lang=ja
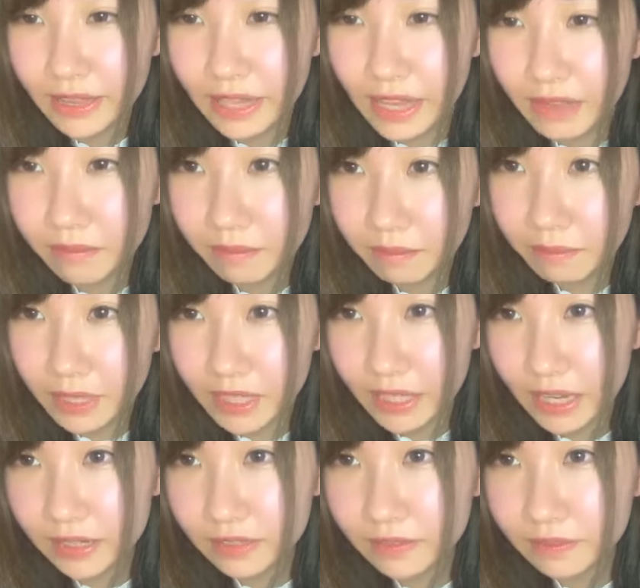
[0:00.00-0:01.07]
てん、みん
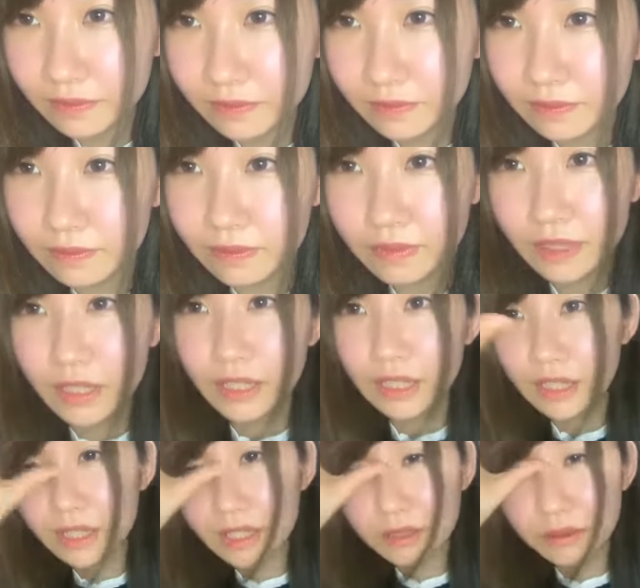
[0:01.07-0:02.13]
な
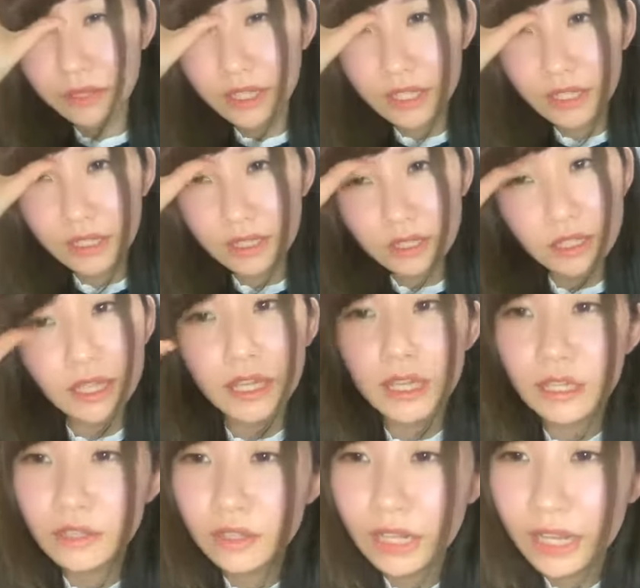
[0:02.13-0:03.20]
おい、
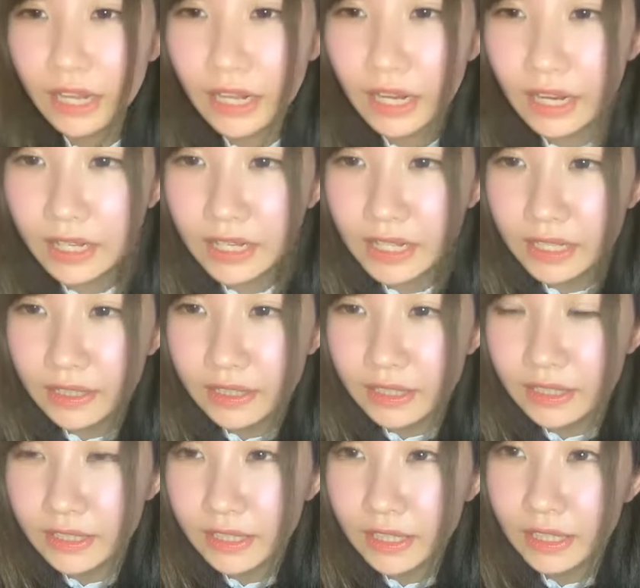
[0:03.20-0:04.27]
えー、っとね、ランキング、
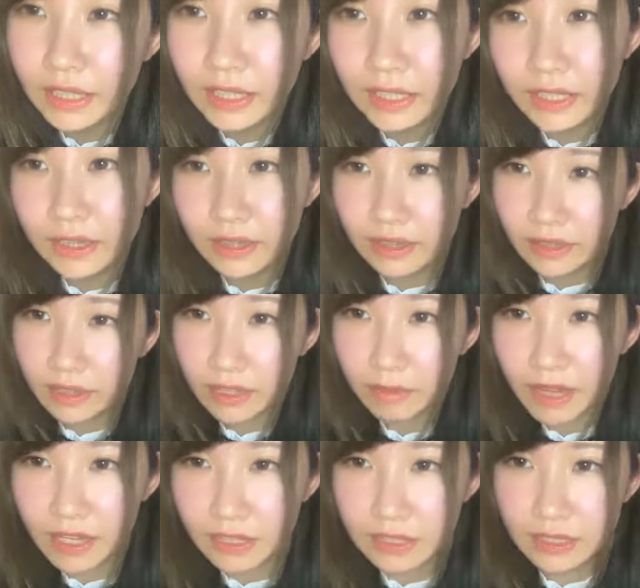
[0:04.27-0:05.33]
いき
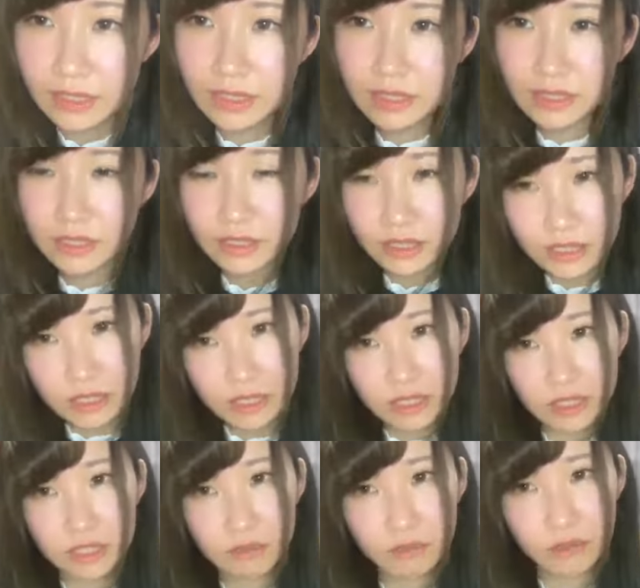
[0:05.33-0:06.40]
ます。私
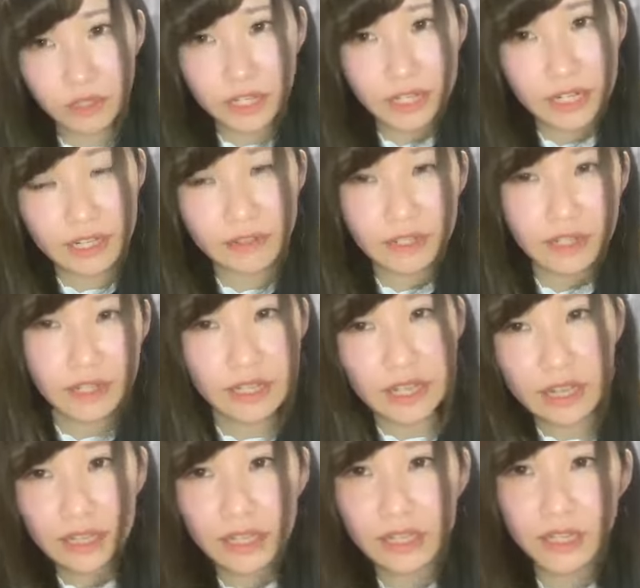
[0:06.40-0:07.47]
いつも5位から読んでるっ
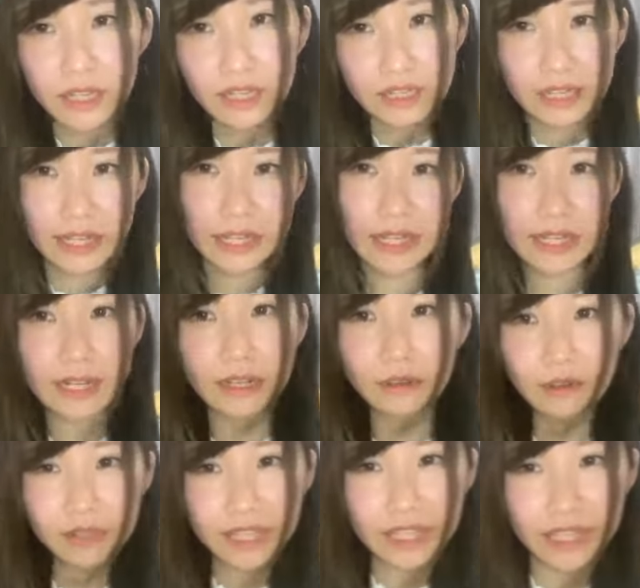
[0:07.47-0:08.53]
け ?3 位からっけ
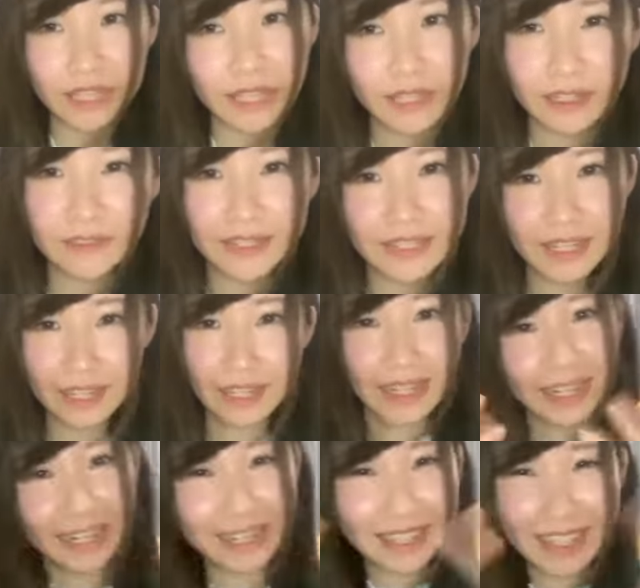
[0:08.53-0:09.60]
?5 位くまさん、あ
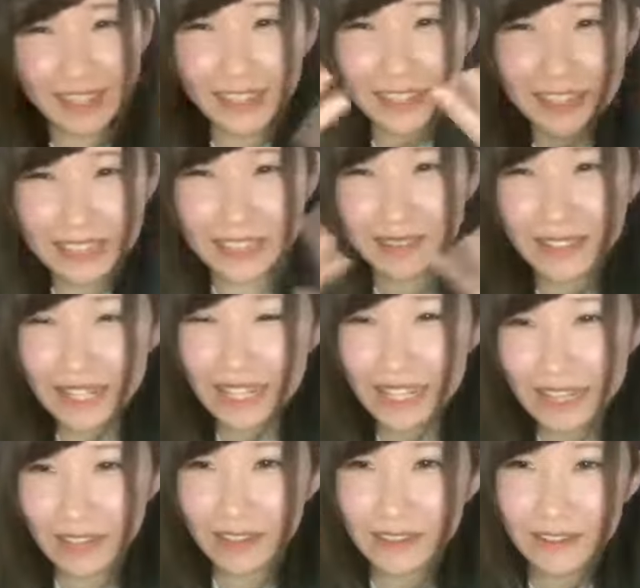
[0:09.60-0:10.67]
りがとういつもありが
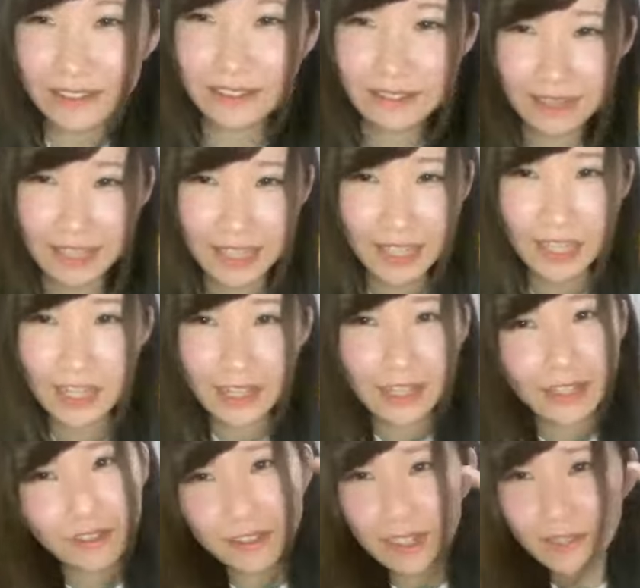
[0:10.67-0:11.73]
とう
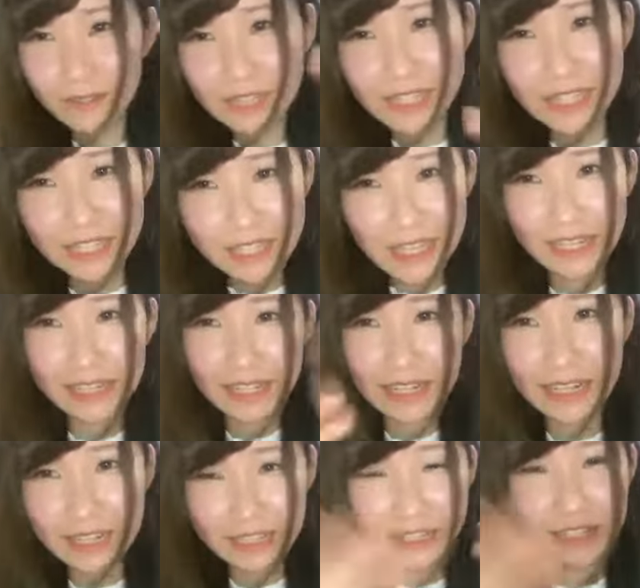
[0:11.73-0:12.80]
!4 位、みっちゃさん、あ
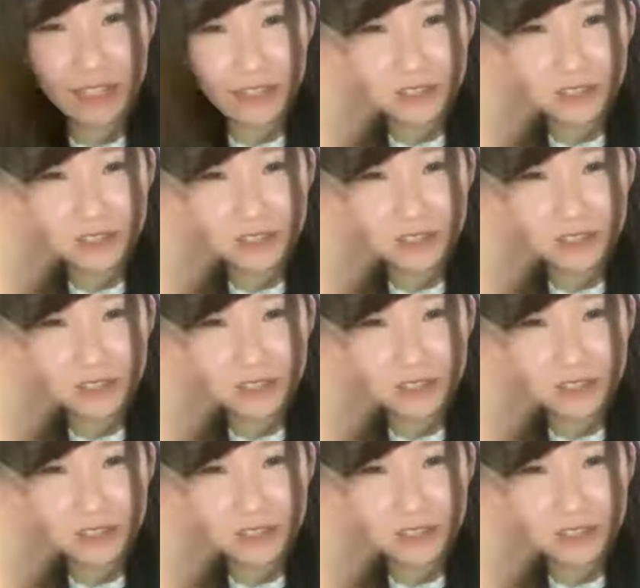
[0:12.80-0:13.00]
りがと